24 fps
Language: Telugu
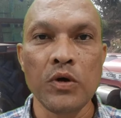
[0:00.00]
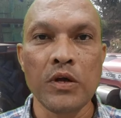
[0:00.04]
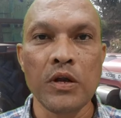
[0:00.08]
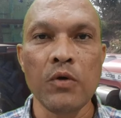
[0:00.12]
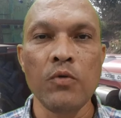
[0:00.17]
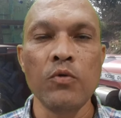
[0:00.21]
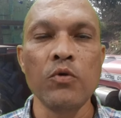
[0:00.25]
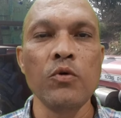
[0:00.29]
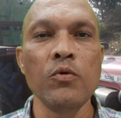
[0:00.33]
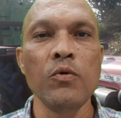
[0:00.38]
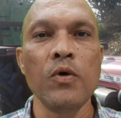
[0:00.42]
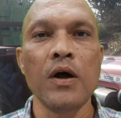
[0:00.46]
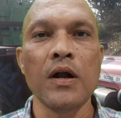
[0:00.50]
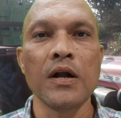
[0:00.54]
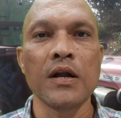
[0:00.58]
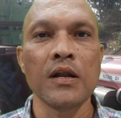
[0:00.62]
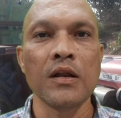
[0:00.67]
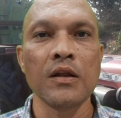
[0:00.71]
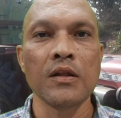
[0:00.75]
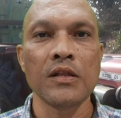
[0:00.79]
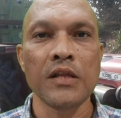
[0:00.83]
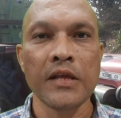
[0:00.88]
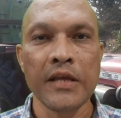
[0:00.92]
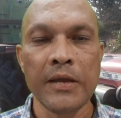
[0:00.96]
గ్రౌండ్
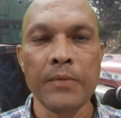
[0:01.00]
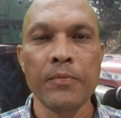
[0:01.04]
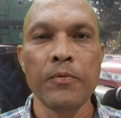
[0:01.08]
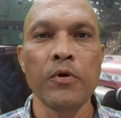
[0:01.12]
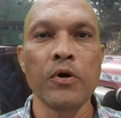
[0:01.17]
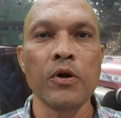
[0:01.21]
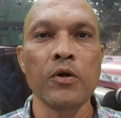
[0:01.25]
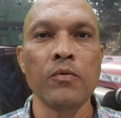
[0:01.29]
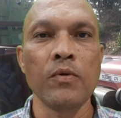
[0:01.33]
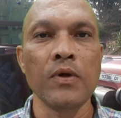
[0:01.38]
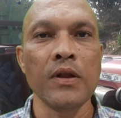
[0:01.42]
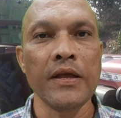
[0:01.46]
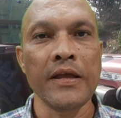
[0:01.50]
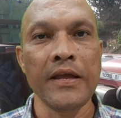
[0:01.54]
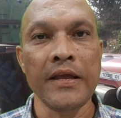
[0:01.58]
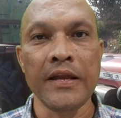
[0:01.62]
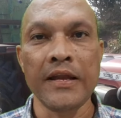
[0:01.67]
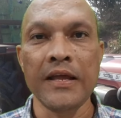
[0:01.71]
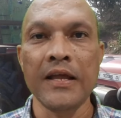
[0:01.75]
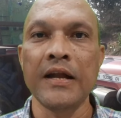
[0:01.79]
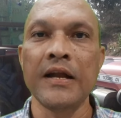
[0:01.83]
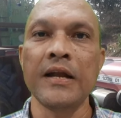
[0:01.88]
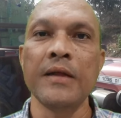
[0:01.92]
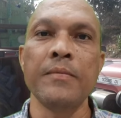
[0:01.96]
వాటర్ తగ్గిపోవడం వల్ల ఈ
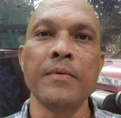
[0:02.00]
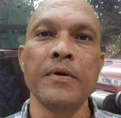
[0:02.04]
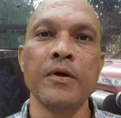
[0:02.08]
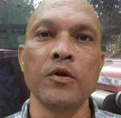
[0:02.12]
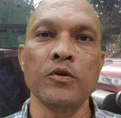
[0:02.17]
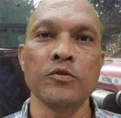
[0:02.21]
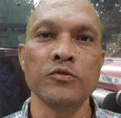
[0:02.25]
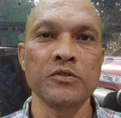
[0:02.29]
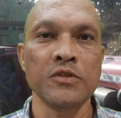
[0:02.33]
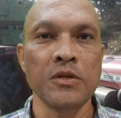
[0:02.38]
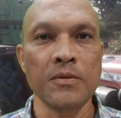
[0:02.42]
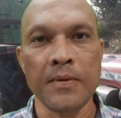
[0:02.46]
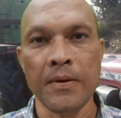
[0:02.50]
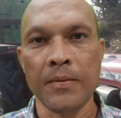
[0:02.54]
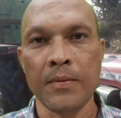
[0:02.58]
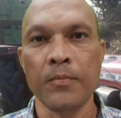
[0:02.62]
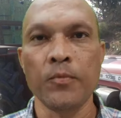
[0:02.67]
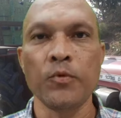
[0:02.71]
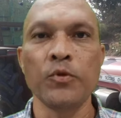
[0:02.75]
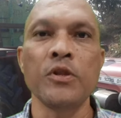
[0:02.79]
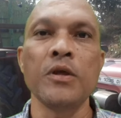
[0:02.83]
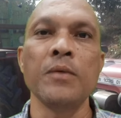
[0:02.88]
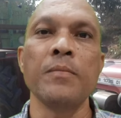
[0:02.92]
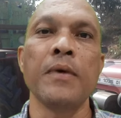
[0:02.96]
నీళ్ళ డిమాండ్ వస్తుందని మనం
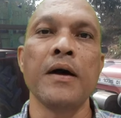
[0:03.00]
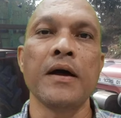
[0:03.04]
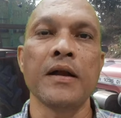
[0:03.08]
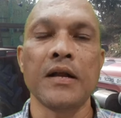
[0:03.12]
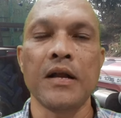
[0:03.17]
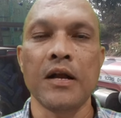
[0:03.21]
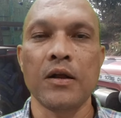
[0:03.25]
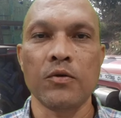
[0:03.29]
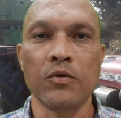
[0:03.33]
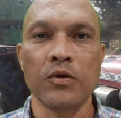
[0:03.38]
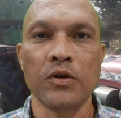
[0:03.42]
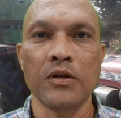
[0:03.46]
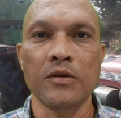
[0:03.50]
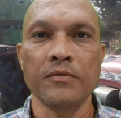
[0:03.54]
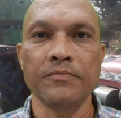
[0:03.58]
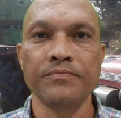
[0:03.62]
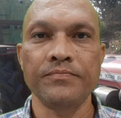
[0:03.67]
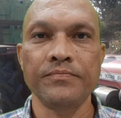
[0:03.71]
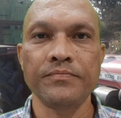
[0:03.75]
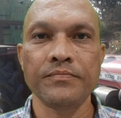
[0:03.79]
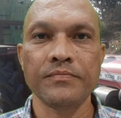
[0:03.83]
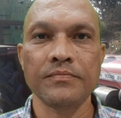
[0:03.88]
ముందే మాట్లాడుకున్నాం